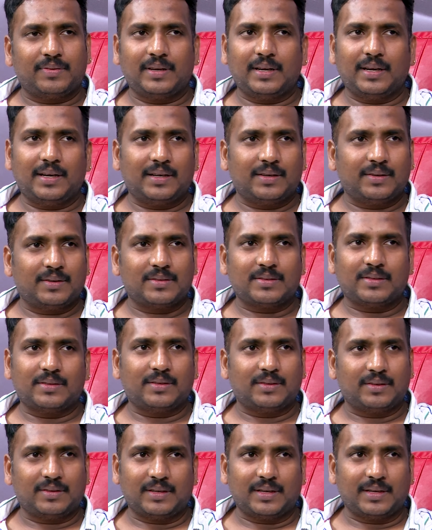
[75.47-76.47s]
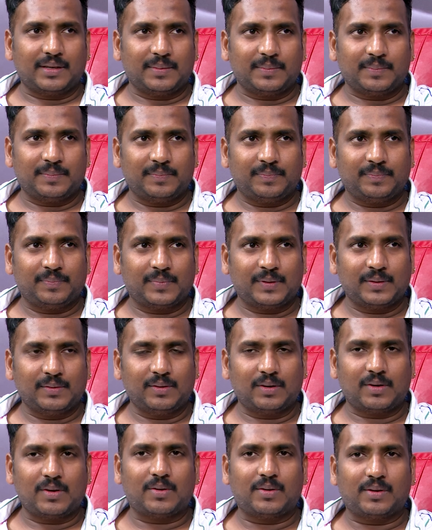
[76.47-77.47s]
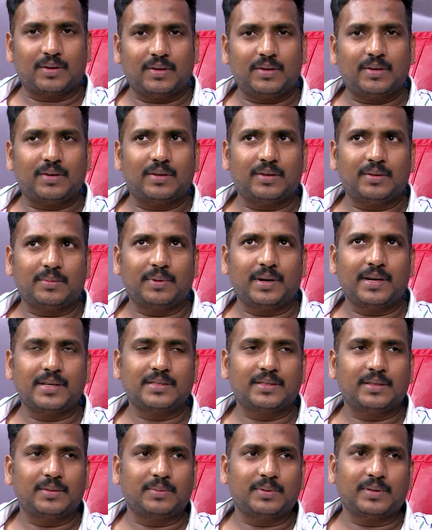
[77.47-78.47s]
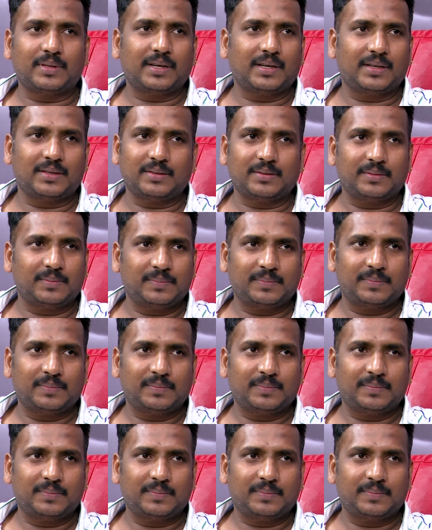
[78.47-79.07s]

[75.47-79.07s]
ఫీల్ అయిన రోజులు కూడా ఉన్నాయి ఒక కుర్రోడు రెండు బ్రెయిన్స్తో పుట్టాడు